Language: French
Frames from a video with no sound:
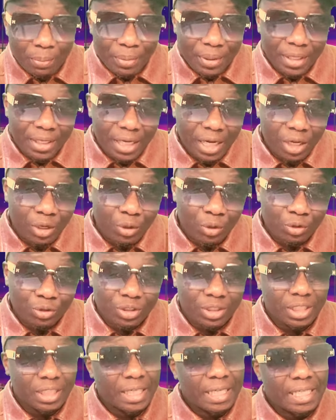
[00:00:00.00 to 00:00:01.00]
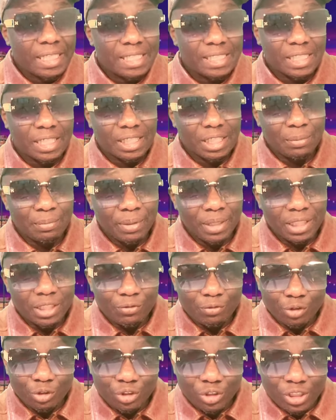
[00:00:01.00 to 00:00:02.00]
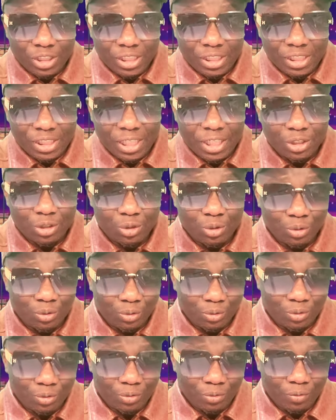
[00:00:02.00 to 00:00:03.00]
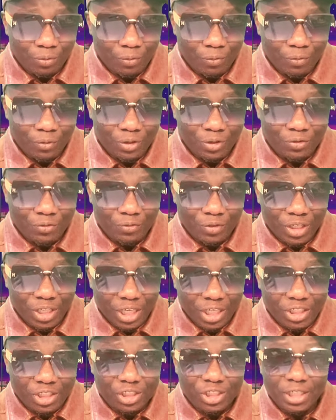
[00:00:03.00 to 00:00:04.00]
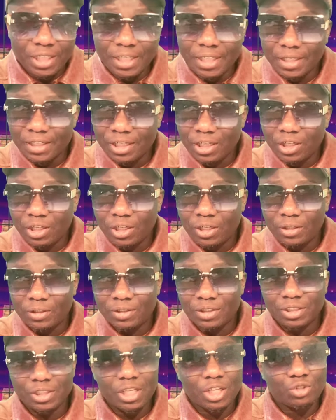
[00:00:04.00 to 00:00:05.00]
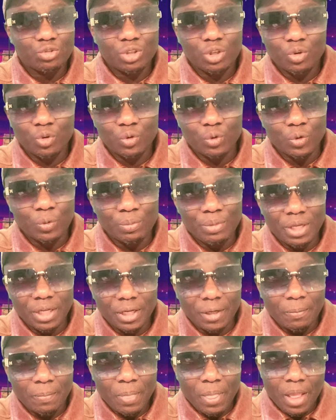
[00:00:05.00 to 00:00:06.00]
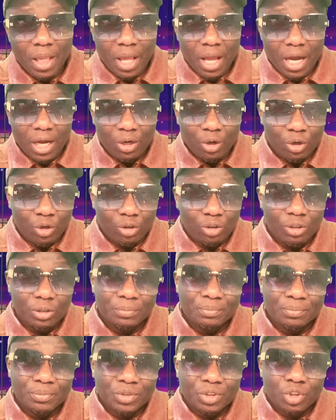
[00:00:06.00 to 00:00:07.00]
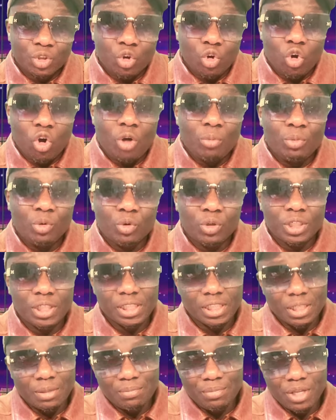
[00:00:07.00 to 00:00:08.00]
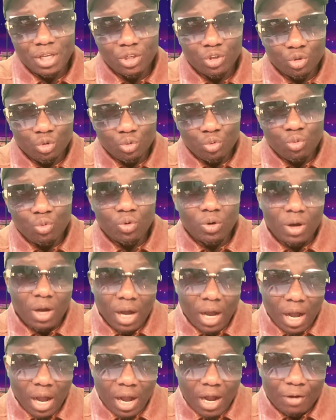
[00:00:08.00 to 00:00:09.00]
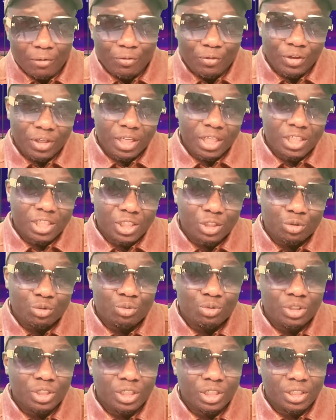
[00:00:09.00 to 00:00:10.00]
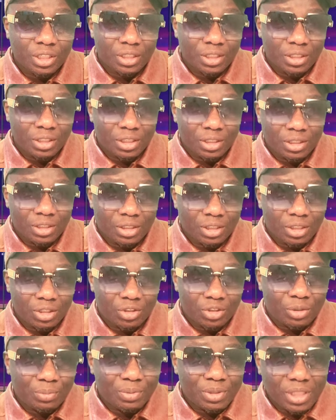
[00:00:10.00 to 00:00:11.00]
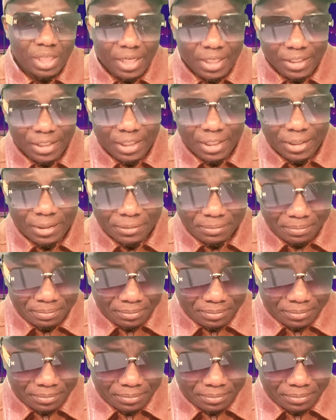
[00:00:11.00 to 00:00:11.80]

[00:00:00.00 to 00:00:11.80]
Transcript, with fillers: pays à l'autre, ça dépend de votre situation financière, euh, situation économique. Alors, comme on le sait bien, nous, Africains, surtout des, des subsahariens,